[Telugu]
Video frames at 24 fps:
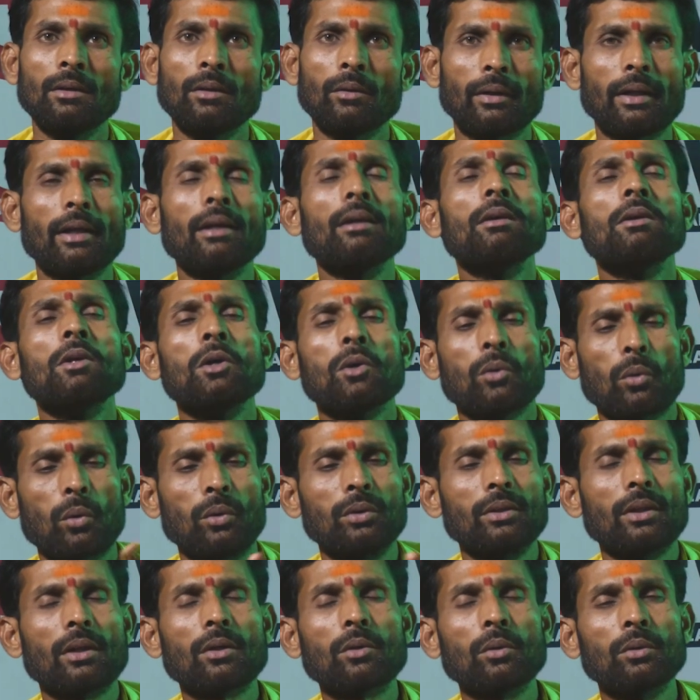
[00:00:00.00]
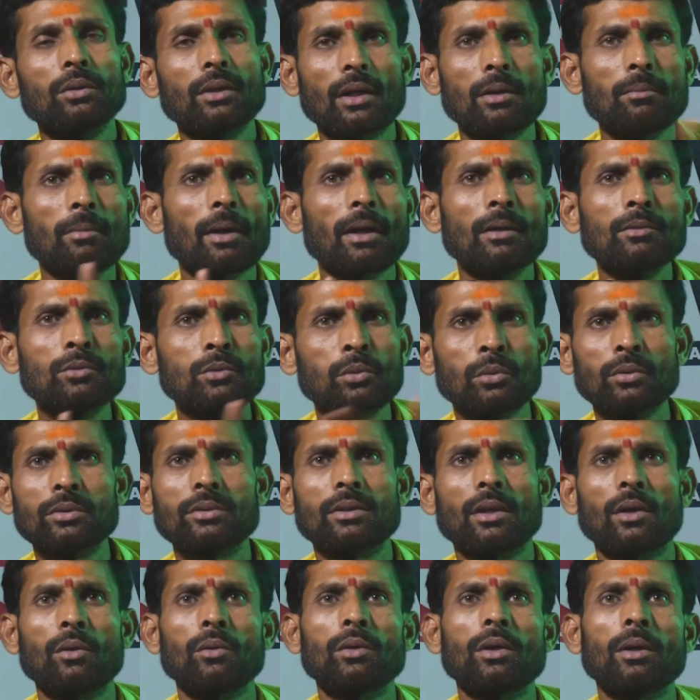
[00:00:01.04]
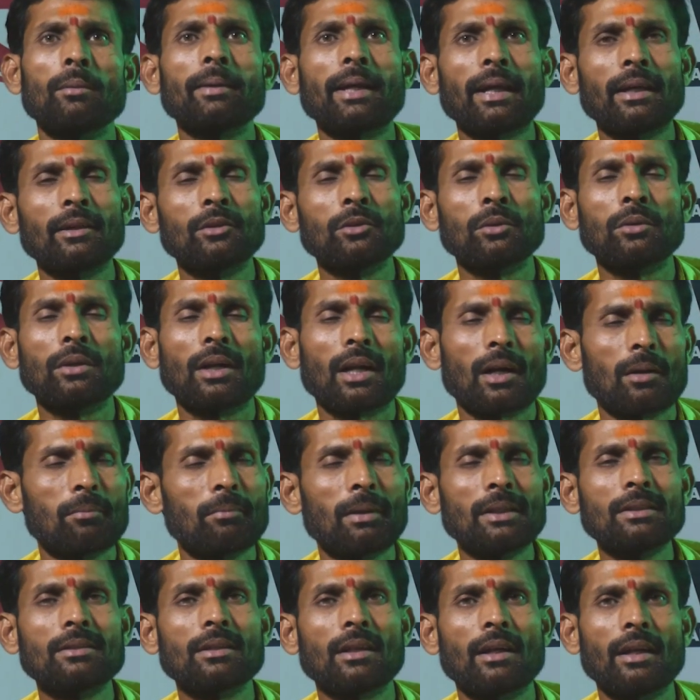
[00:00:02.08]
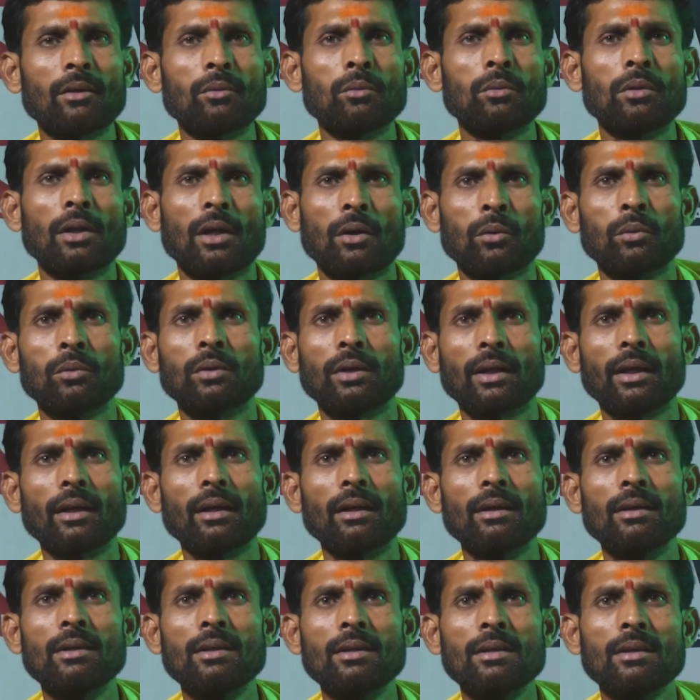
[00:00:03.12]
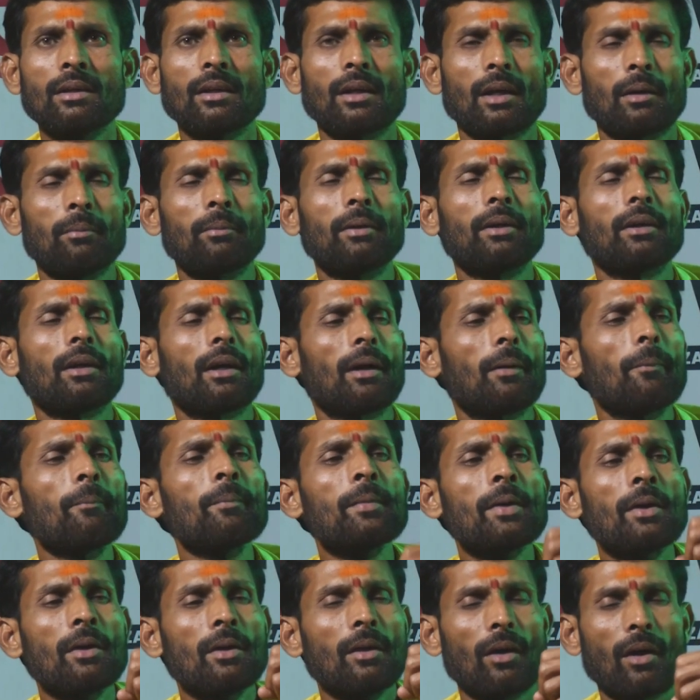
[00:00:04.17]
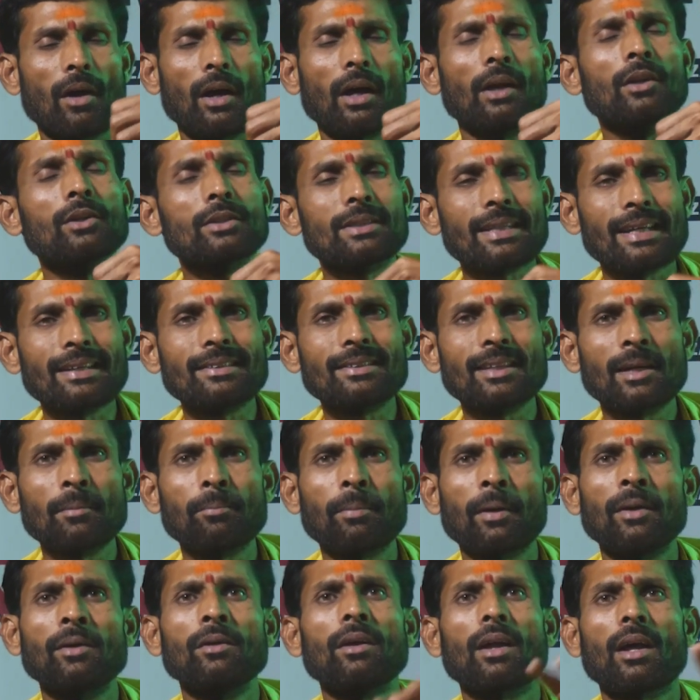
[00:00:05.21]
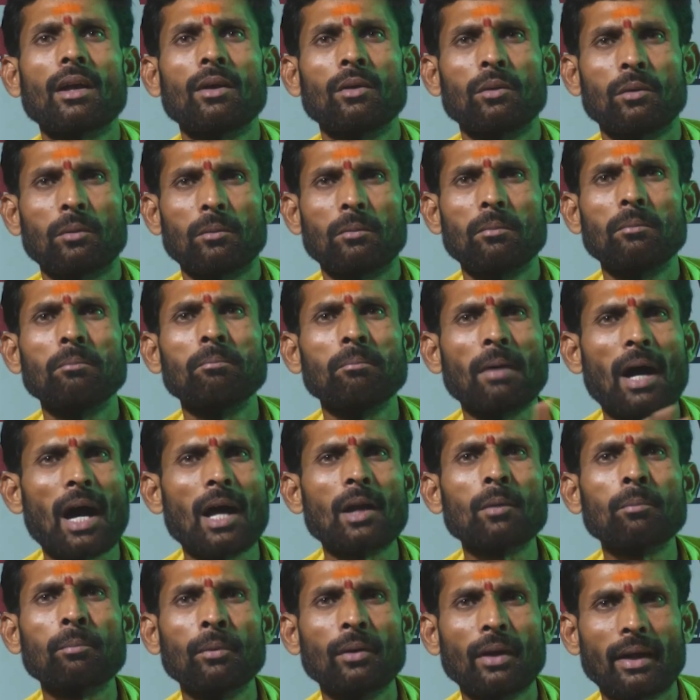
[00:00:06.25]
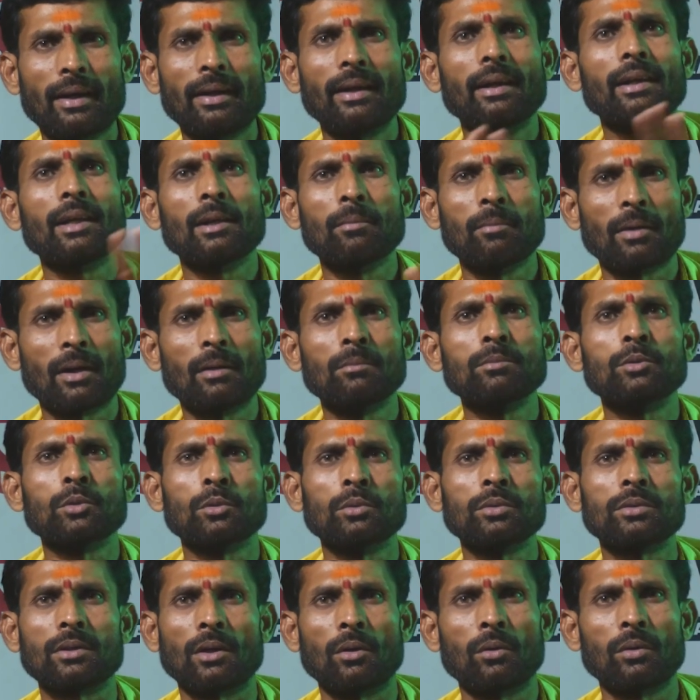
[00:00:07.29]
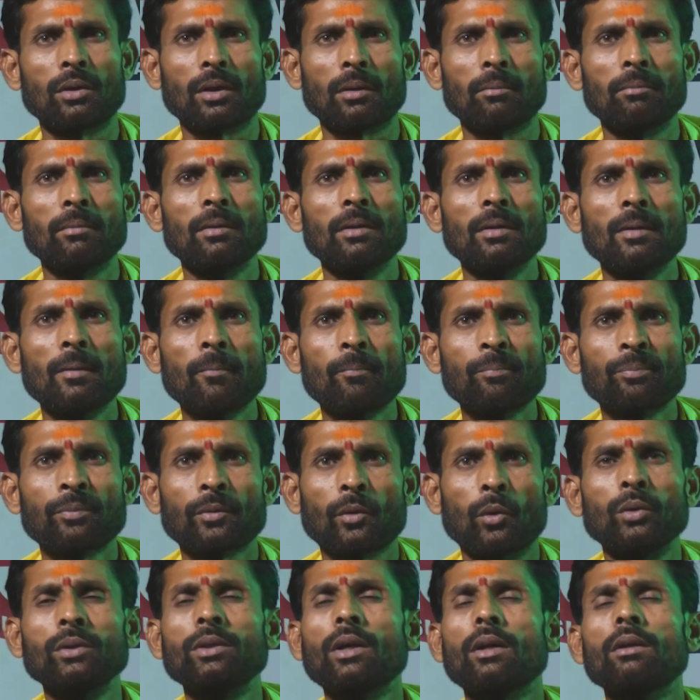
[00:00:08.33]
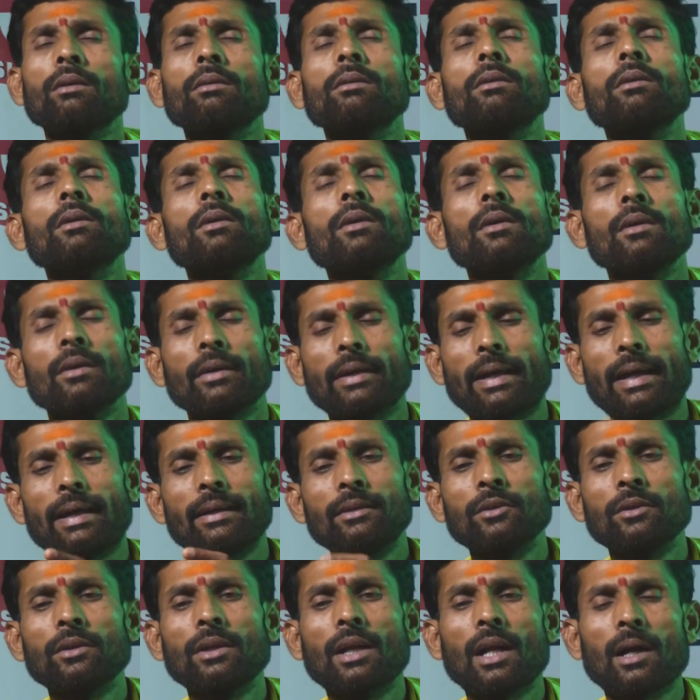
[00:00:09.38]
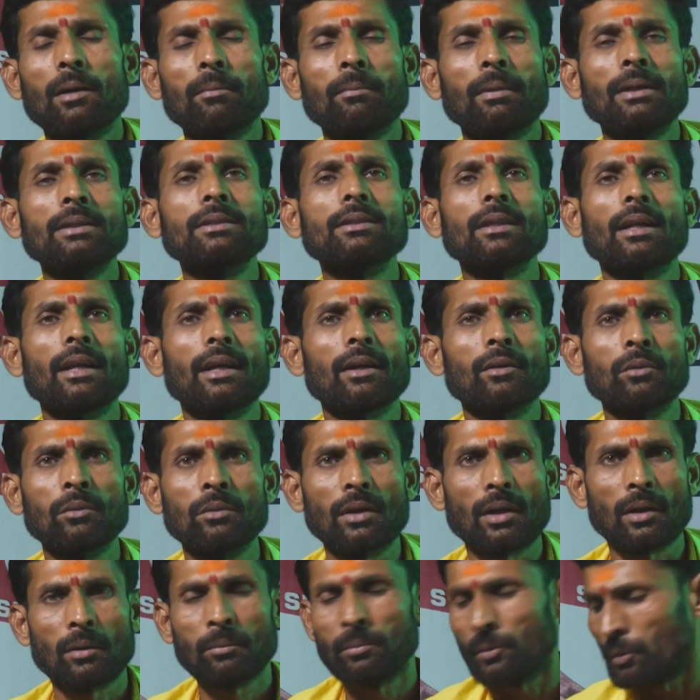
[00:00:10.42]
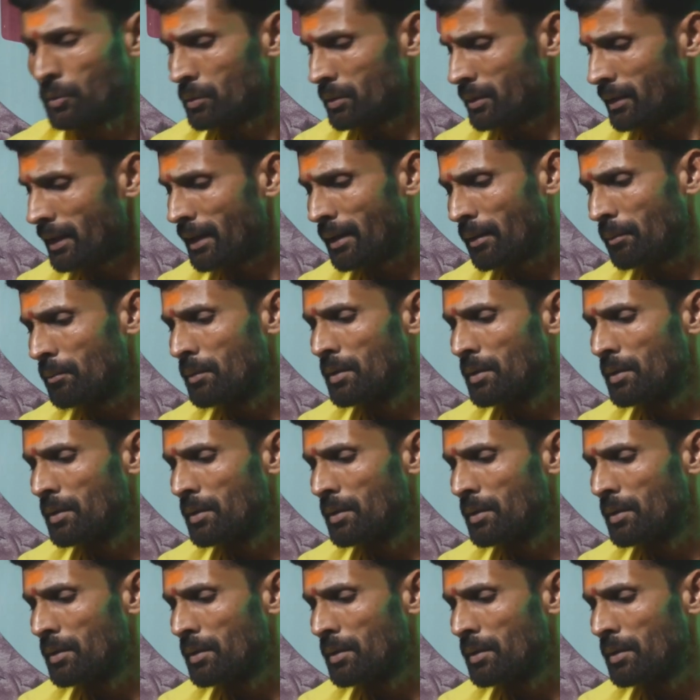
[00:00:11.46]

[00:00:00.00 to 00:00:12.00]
అంటే కొందరు కొందరిని మనం చూస్తూ ఉంటాం కేతుగ్రహం మంచి లేకుండా ఉంటే కామన్గా వాళ్ళు చేసే పనులలో మార్పులు అనేటివి మనం చూస్తూ ఉంటాం కొందరు కేతుగ్రహం మంచి లేకుండా పోతే